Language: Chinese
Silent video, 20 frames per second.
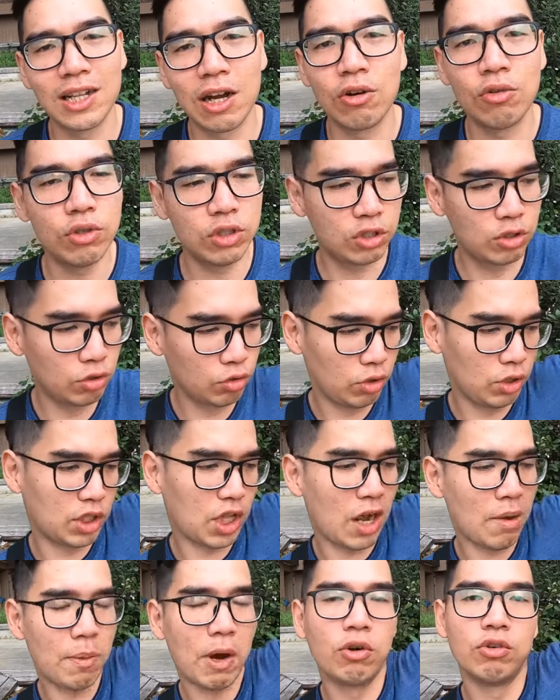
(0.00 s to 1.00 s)
然后一次就一
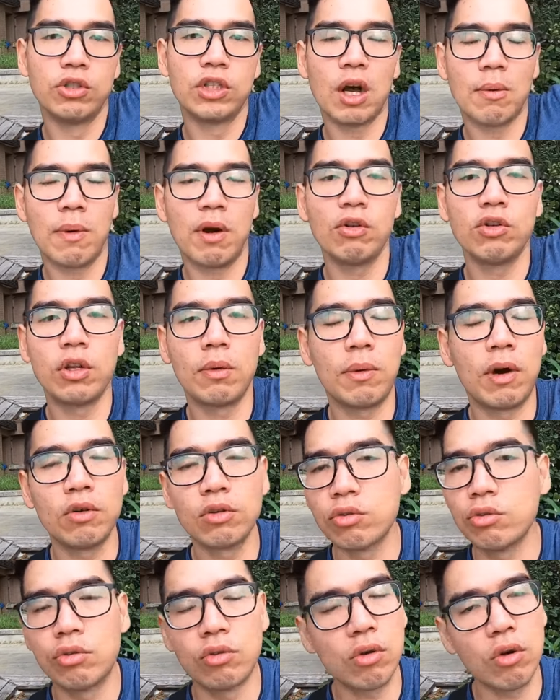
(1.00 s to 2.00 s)
大包一大包一大
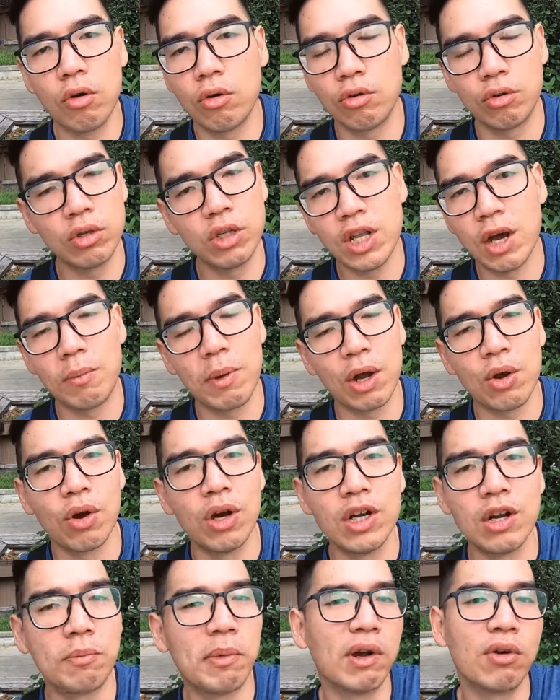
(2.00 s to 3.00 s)
包就哦一两百
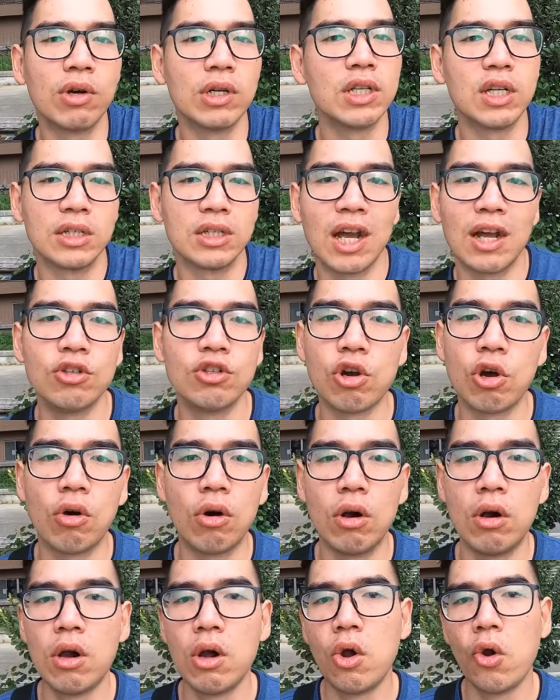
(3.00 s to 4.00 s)
块一两百块这样带走，
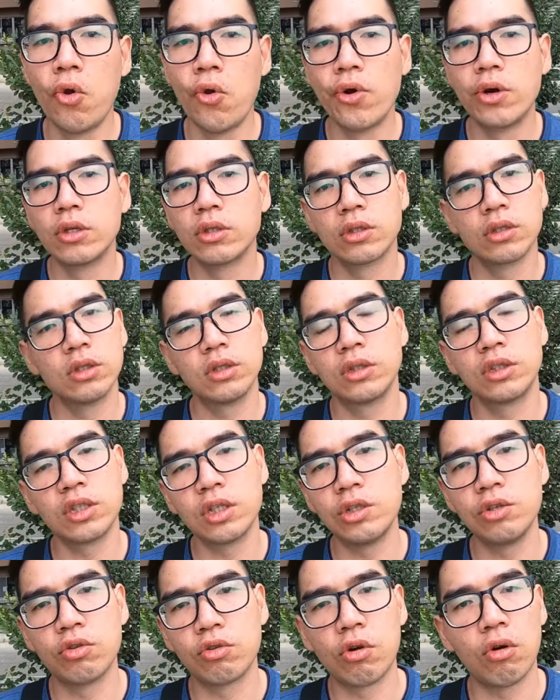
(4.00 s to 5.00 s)
真的生
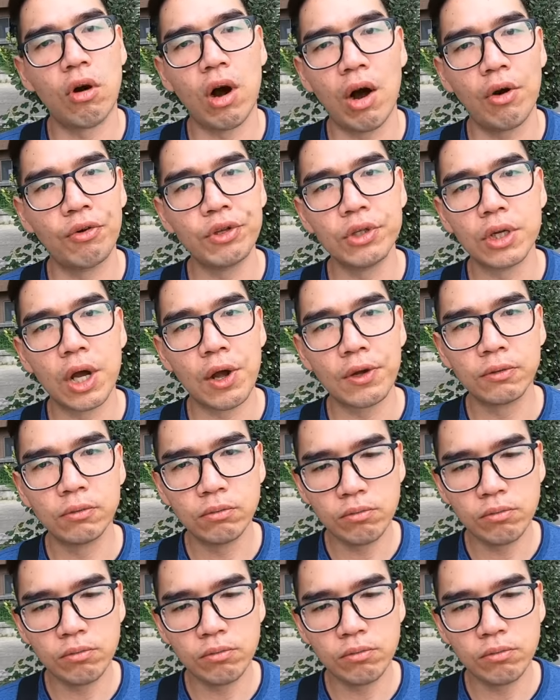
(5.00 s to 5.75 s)
意有够好的啊！